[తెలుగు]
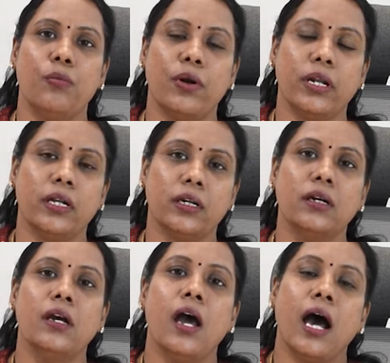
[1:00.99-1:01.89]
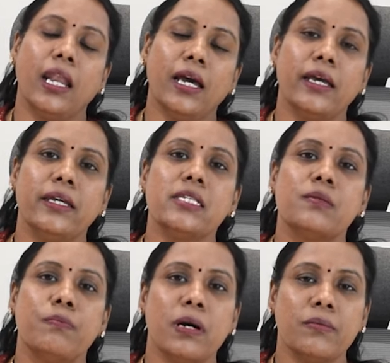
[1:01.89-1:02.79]
ఇంపార్టెంట్ అలాగే
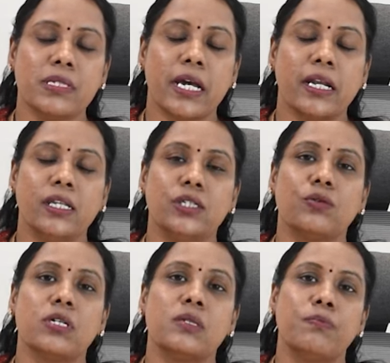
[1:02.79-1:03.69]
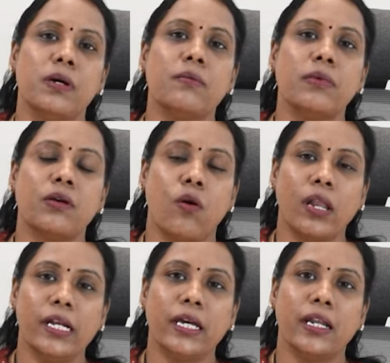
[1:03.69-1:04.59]
స్పర్మ్ సైడ్ నుంచి కూడా స్పర్మ్
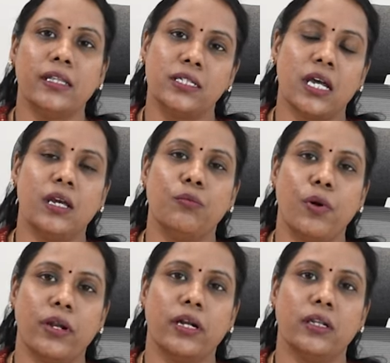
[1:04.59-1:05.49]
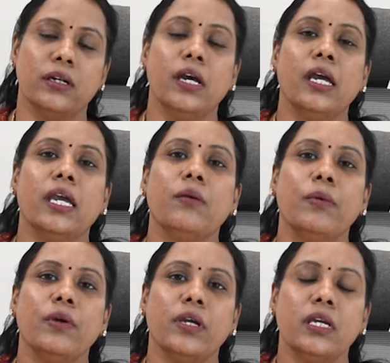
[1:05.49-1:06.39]
క్వాలిటీ అనేది చాలా ఇంపార్టెంట్
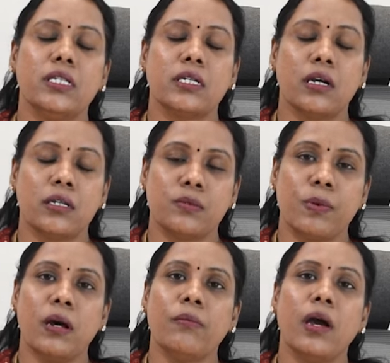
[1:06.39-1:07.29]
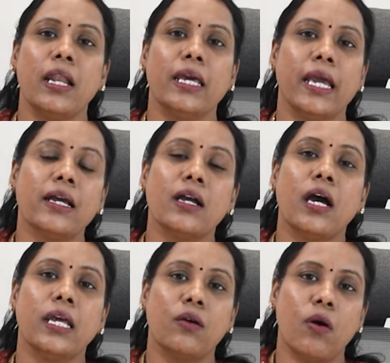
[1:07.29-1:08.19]
ఇప్పుడు ఈ స్పర్మ్ కానీ ఎగ్
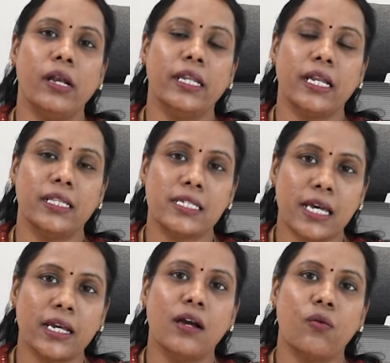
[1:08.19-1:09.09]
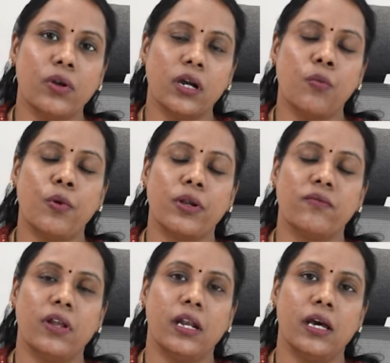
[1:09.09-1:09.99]
కానీ క్వాలిటీ అనేది సరిగ్గా ఉండకపోవడం
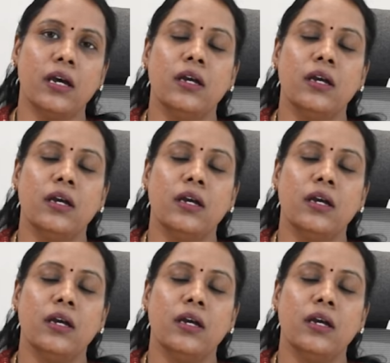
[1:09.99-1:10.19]
వలన